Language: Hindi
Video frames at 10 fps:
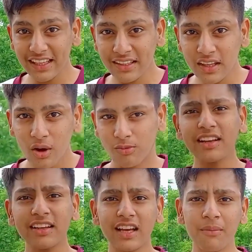इजी है
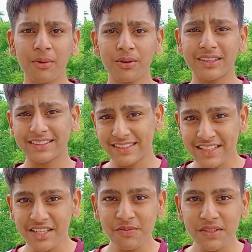तो लिए क्या हमें कोई
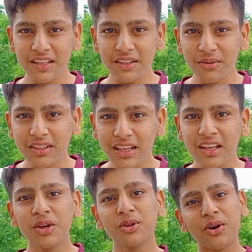असेसरीज भी चाहिए
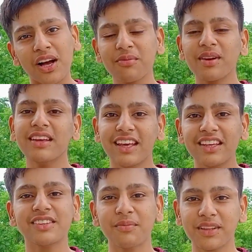होती है सो आज मैं
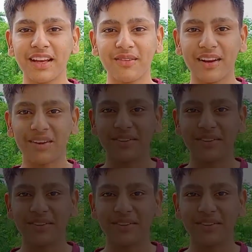यही सब बताने